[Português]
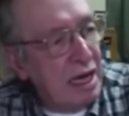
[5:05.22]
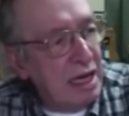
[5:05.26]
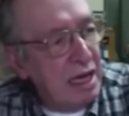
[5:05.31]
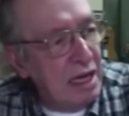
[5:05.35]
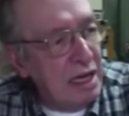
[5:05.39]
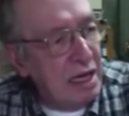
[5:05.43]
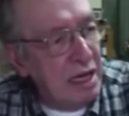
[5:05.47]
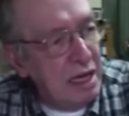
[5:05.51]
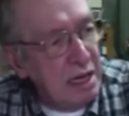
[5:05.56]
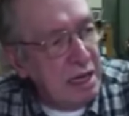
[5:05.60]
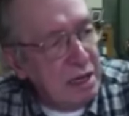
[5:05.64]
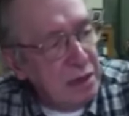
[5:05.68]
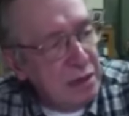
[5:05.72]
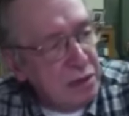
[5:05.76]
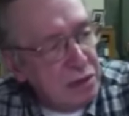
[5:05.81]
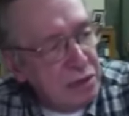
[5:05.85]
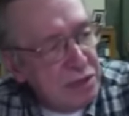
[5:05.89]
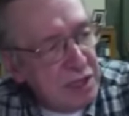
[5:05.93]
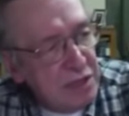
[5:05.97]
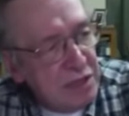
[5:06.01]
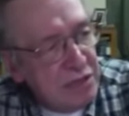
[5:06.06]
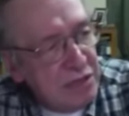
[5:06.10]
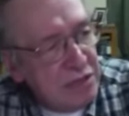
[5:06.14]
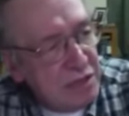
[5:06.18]
e
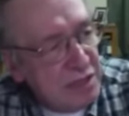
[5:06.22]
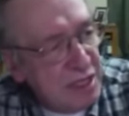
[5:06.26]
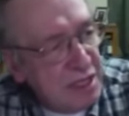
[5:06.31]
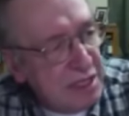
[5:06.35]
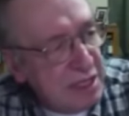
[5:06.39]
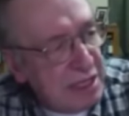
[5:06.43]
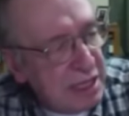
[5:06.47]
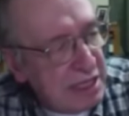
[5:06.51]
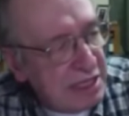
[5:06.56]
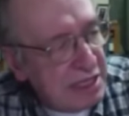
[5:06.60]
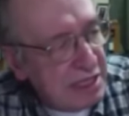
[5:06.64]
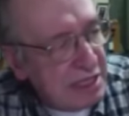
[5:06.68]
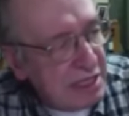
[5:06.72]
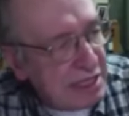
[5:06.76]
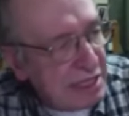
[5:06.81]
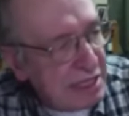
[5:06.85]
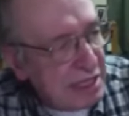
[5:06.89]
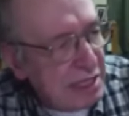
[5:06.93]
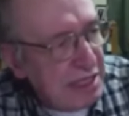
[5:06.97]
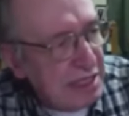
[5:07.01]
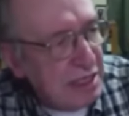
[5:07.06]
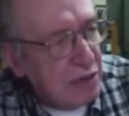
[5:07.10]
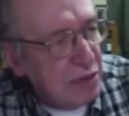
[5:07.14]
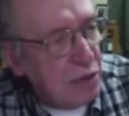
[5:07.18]
os serviços de inteligência
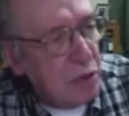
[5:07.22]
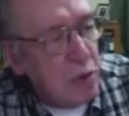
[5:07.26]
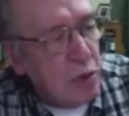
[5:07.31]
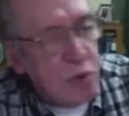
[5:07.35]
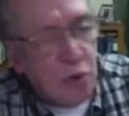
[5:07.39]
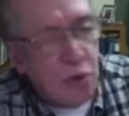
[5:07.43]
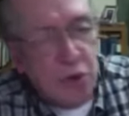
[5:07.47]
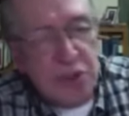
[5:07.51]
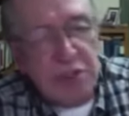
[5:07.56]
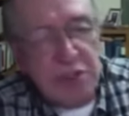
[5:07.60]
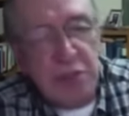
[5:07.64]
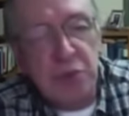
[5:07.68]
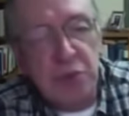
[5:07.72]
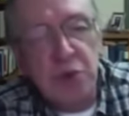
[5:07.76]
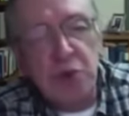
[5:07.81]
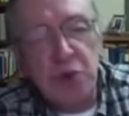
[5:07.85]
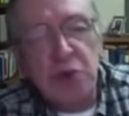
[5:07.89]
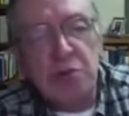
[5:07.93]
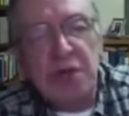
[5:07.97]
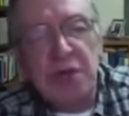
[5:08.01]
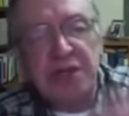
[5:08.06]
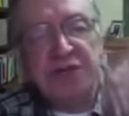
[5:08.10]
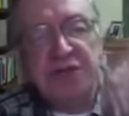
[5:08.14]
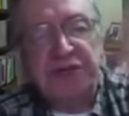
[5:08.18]
lidam com coisa
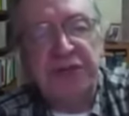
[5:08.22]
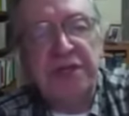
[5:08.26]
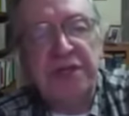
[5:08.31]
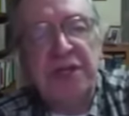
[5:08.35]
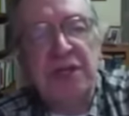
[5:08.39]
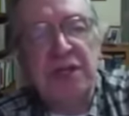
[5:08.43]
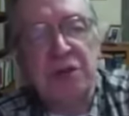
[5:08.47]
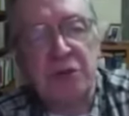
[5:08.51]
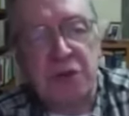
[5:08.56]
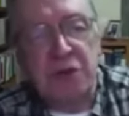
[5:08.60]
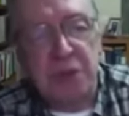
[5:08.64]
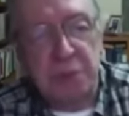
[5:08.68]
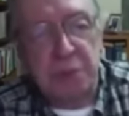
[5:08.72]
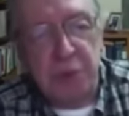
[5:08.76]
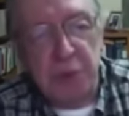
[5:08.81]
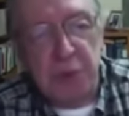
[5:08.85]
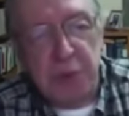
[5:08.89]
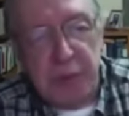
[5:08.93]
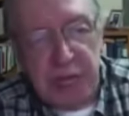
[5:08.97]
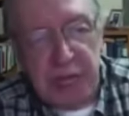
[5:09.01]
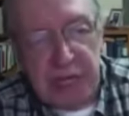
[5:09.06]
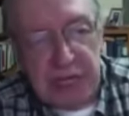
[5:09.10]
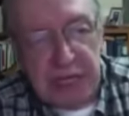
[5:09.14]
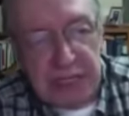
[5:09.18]
muito mais fina do que
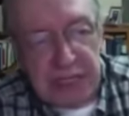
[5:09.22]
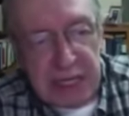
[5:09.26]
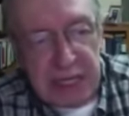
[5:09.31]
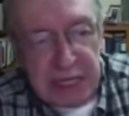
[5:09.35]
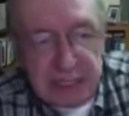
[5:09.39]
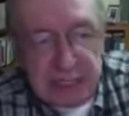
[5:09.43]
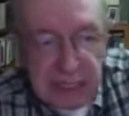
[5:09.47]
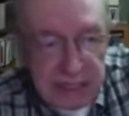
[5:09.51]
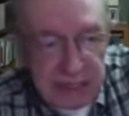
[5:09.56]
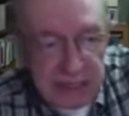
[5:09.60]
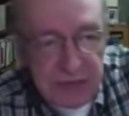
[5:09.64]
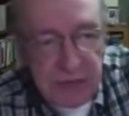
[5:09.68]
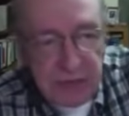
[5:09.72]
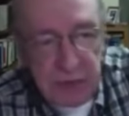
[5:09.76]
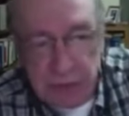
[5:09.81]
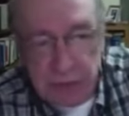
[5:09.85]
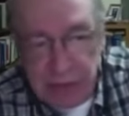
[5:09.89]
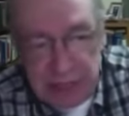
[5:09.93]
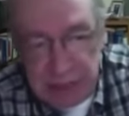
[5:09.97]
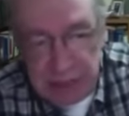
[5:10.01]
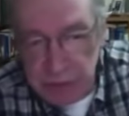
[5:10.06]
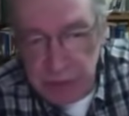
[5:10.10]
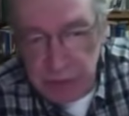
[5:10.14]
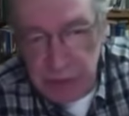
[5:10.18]
propaganda. A
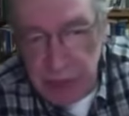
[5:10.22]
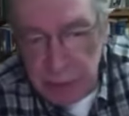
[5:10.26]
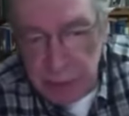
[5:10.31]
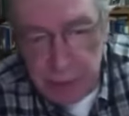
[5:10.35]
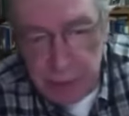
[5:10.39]
desinformação não é